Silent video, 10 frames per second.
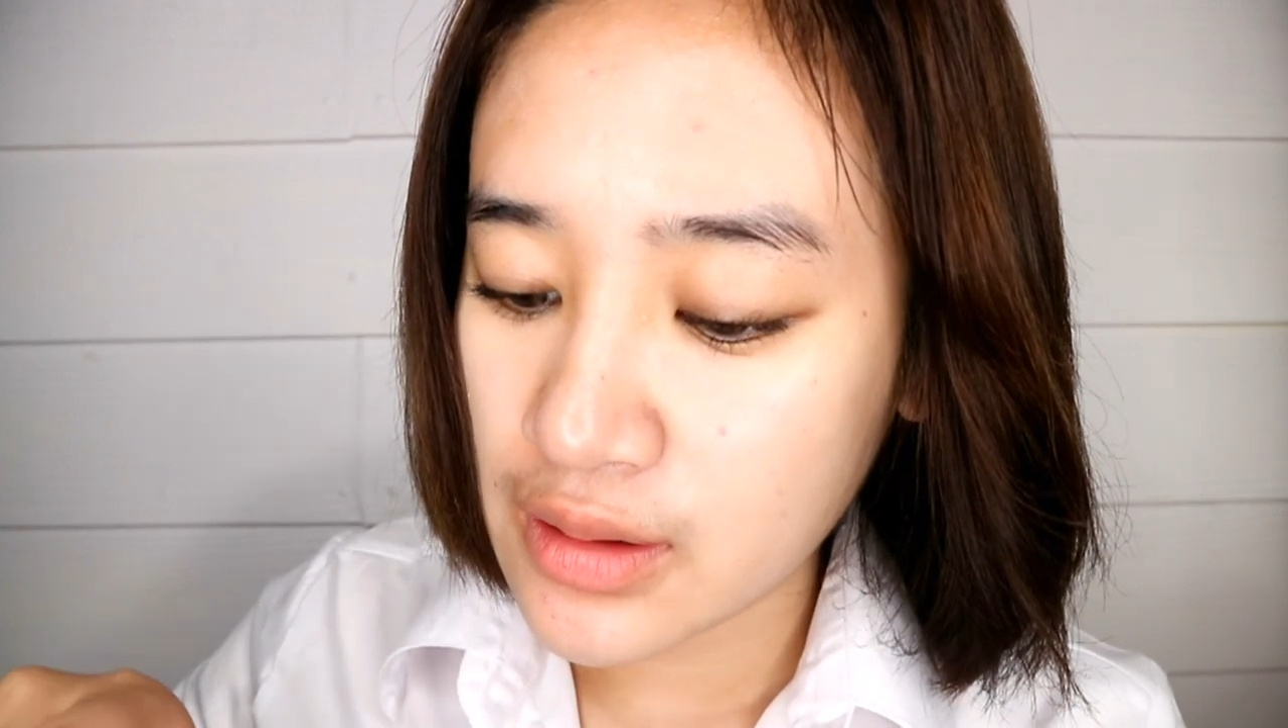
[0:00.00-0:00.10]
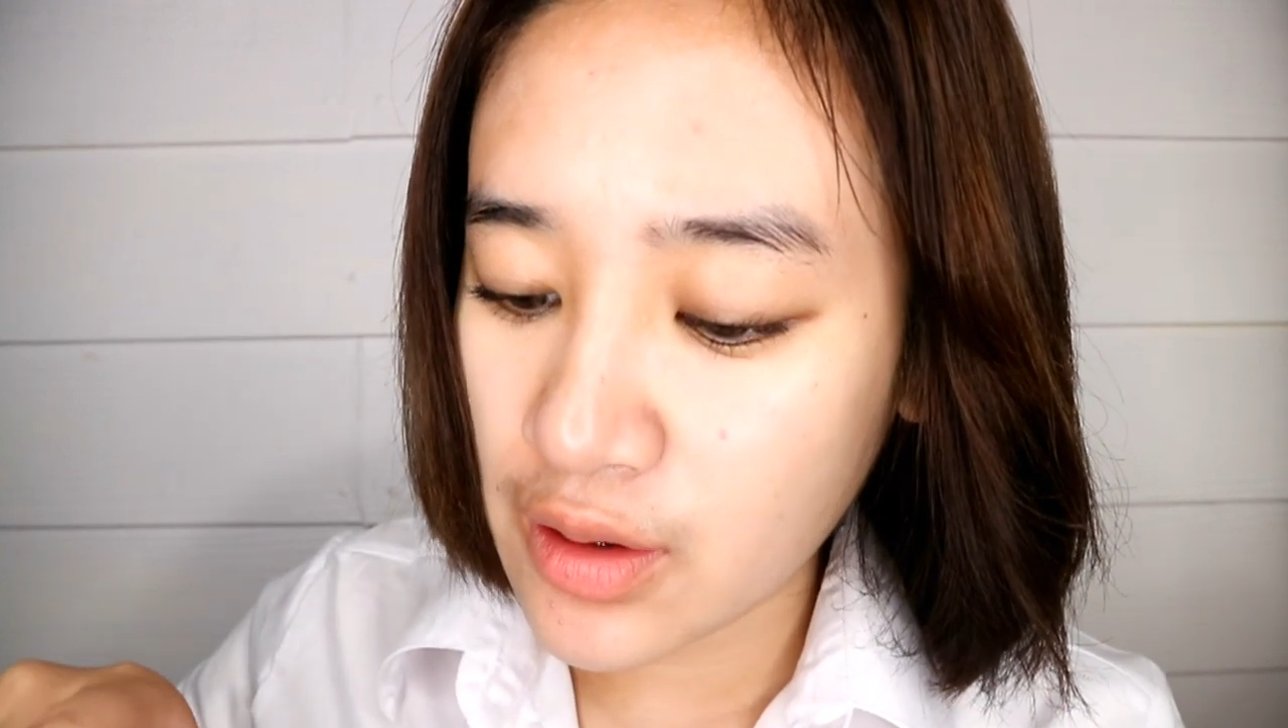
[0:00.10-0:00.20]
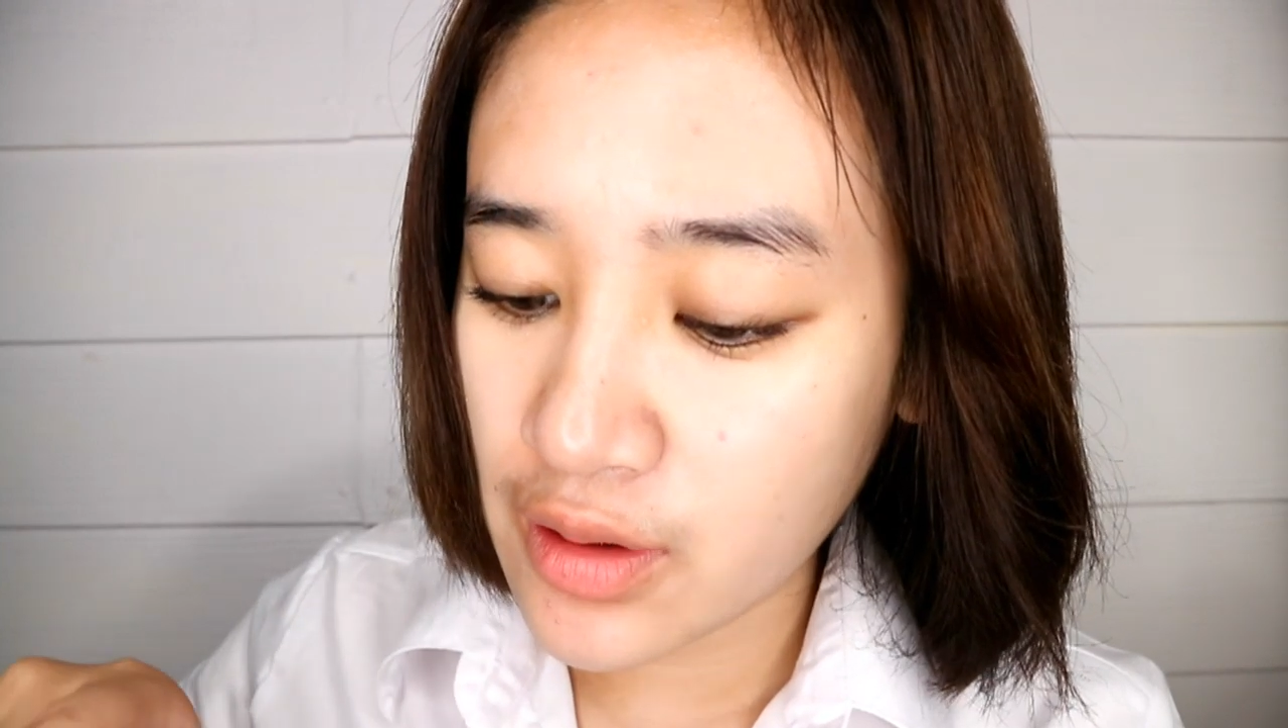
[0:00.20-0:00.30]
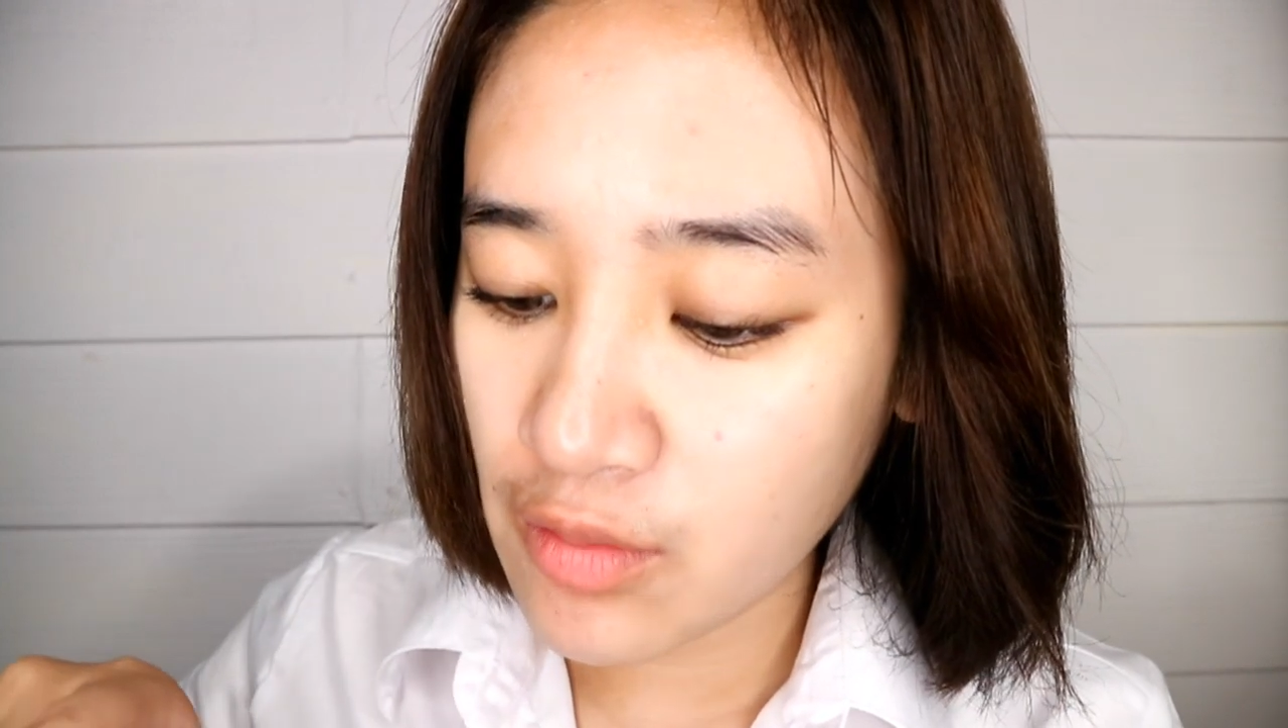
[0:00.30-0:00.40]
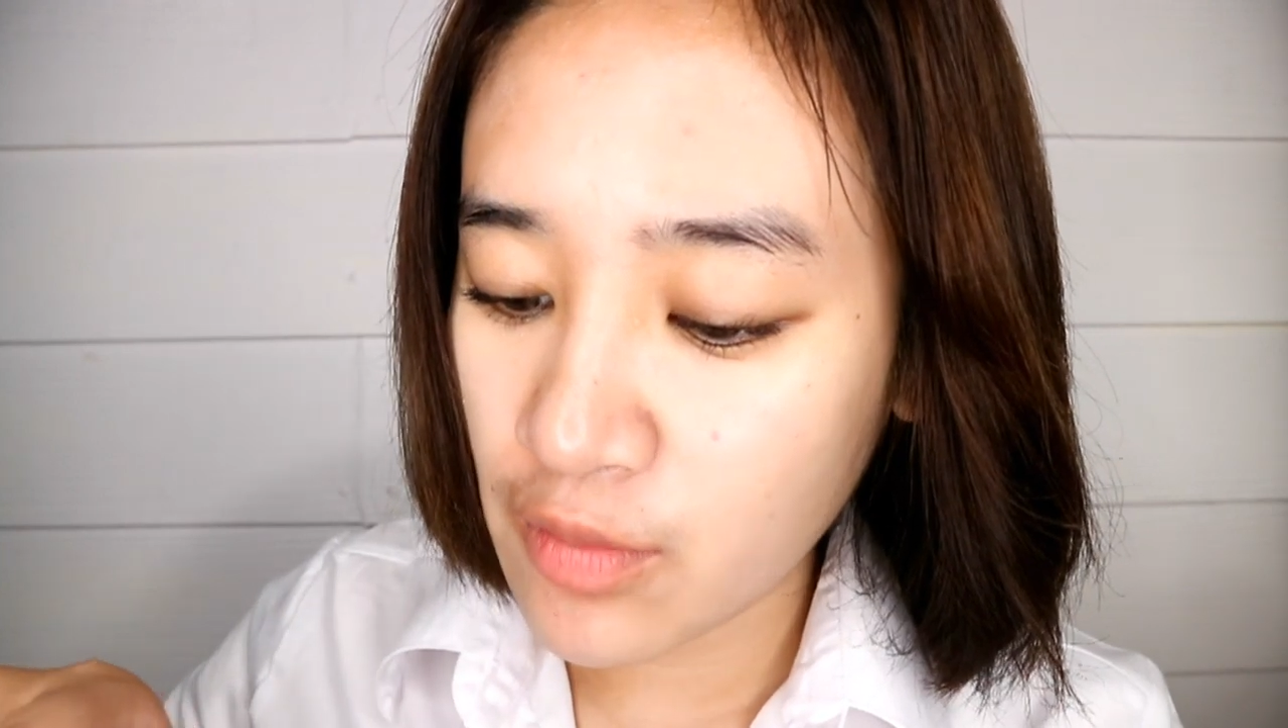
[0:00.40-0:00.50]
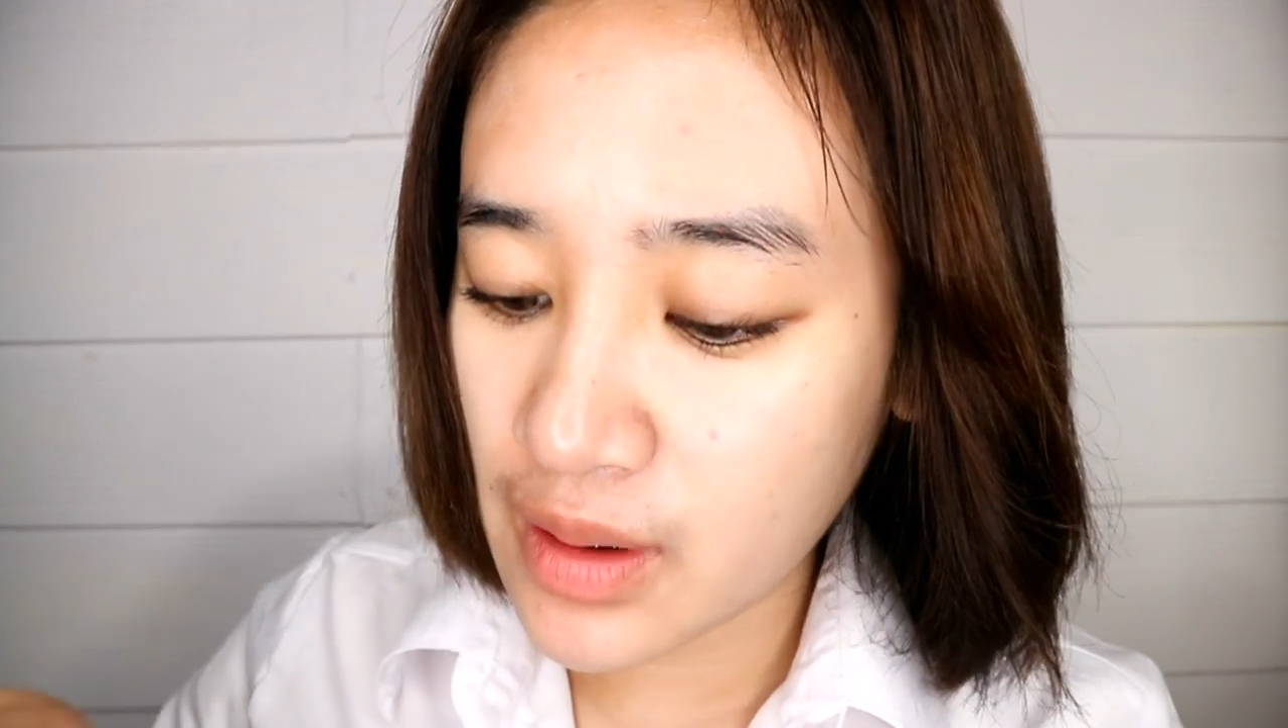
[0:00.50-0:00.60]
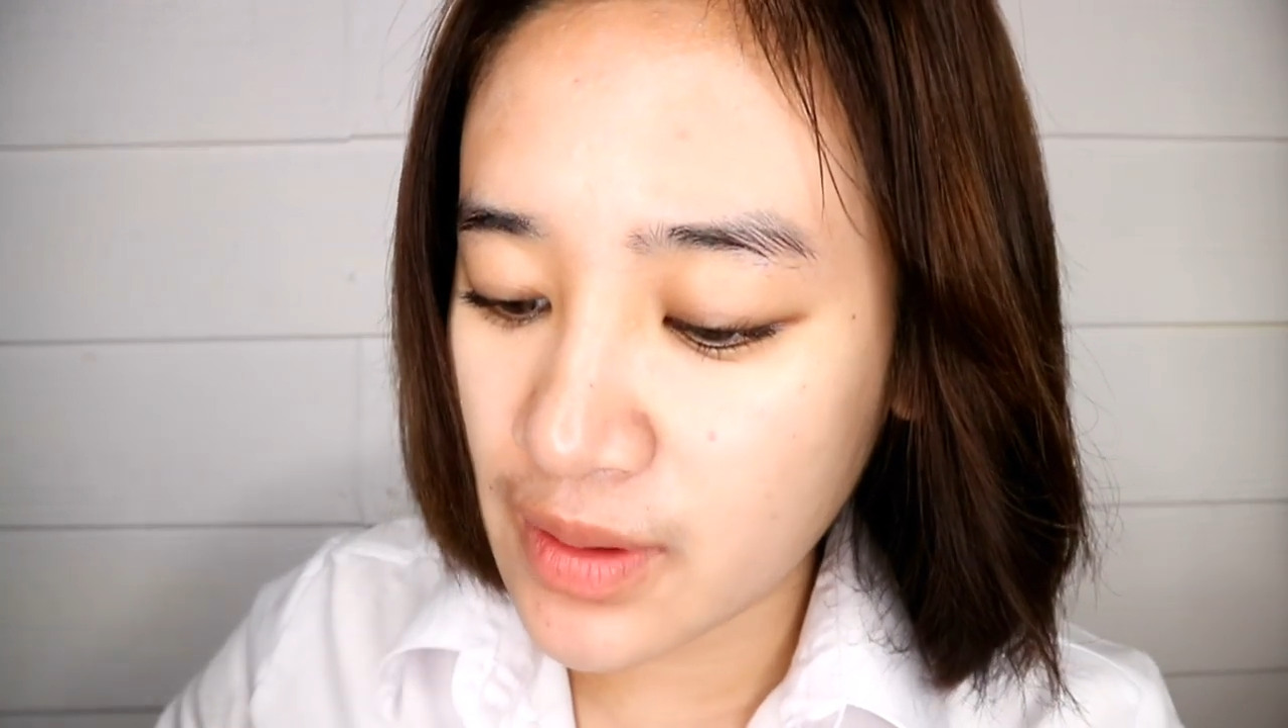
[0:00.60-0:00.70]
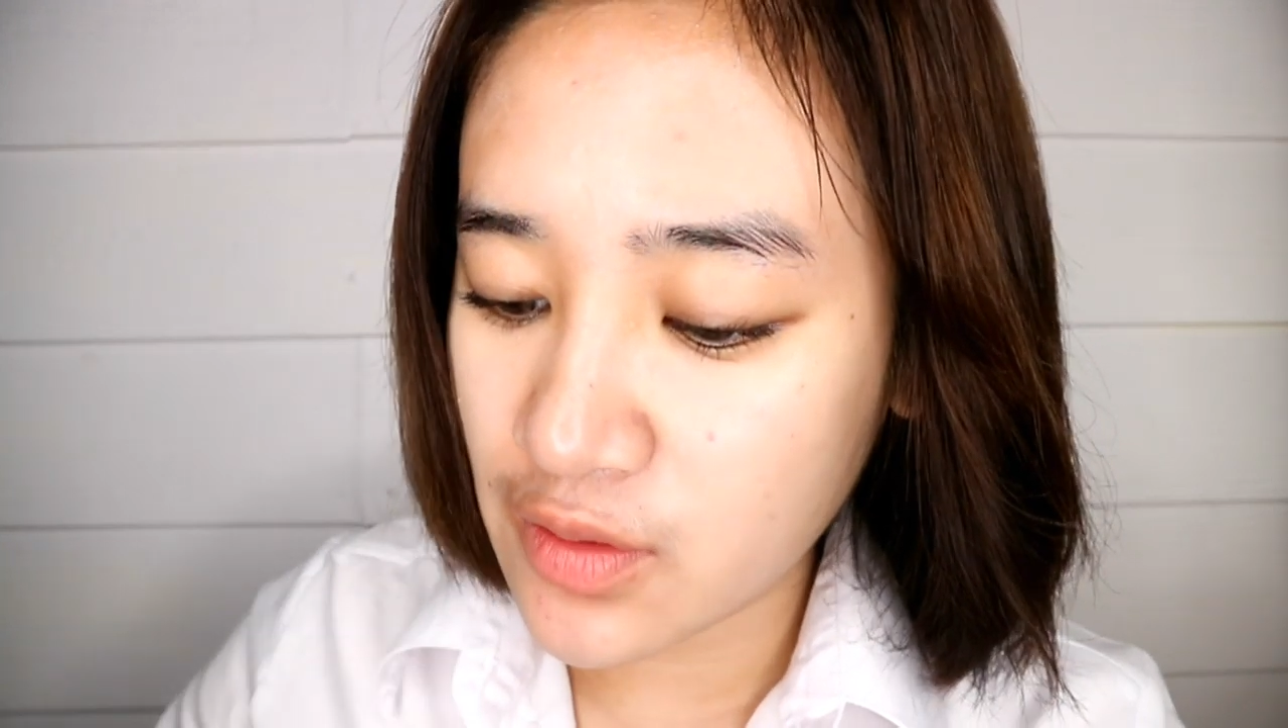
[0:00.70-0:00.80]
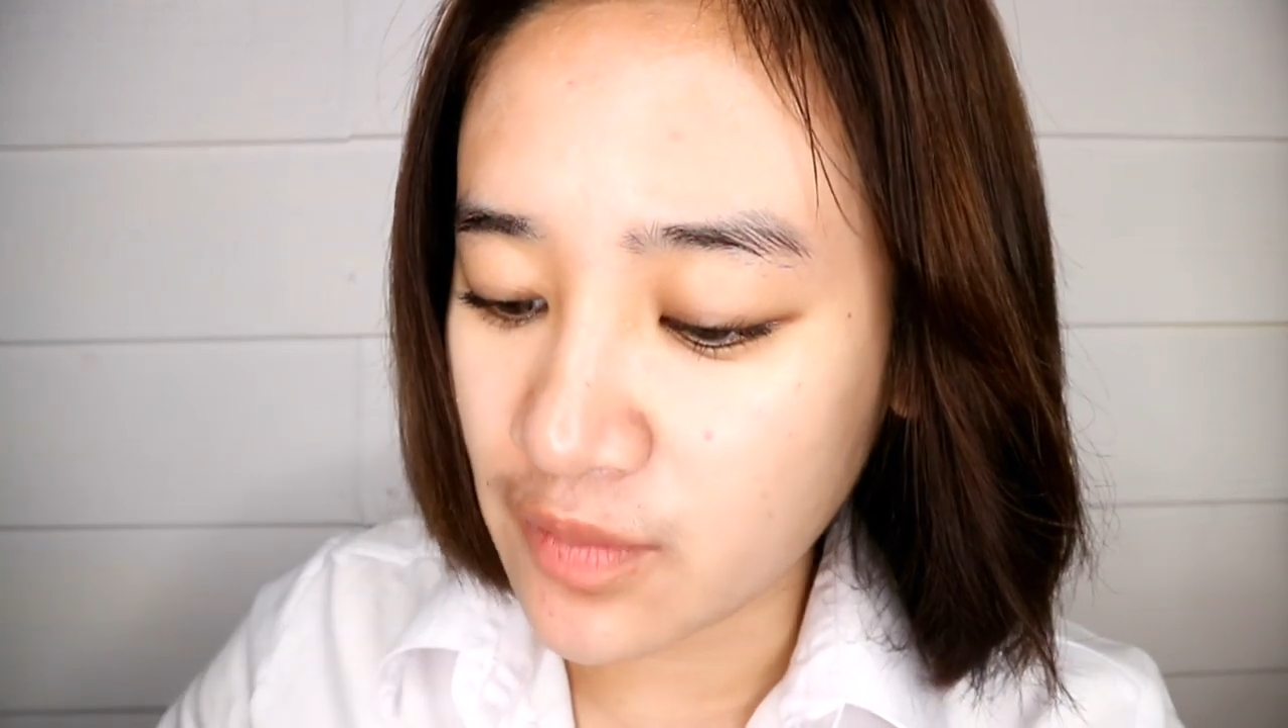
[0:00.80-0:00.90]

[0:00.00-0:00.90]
คือเอาทั้งหมดมาผ